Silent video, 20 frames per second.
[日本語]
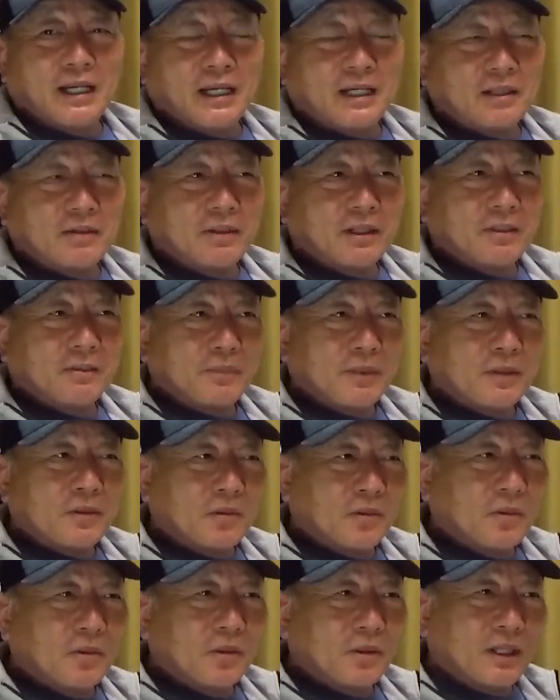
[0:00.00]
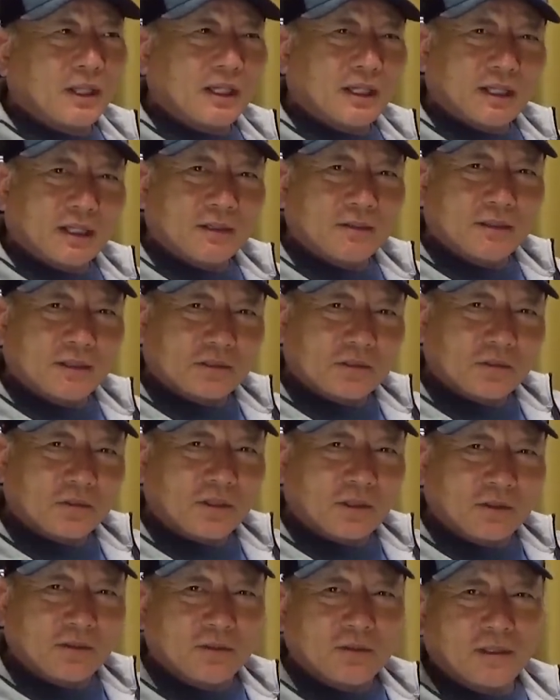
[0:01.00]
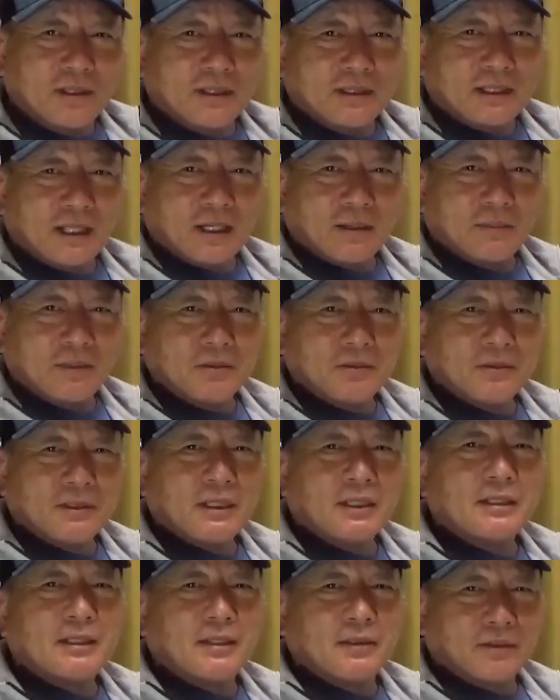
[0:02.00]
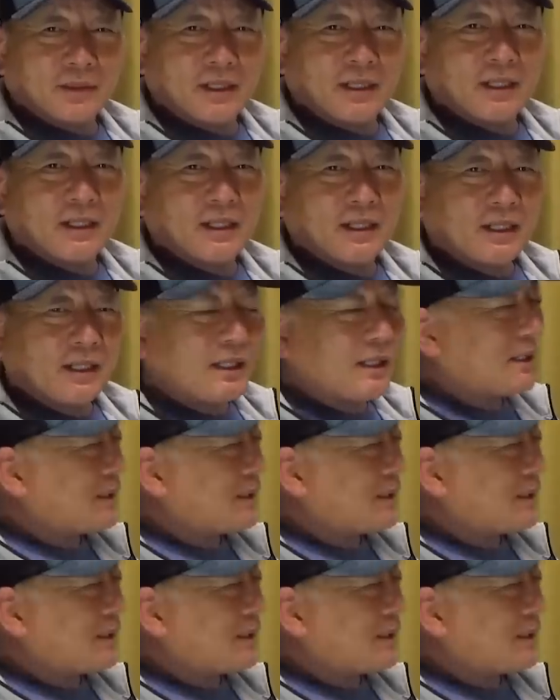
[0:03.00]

あれはやっぱこう変化球がちょっと高めに浮いたんだよね、うん、だ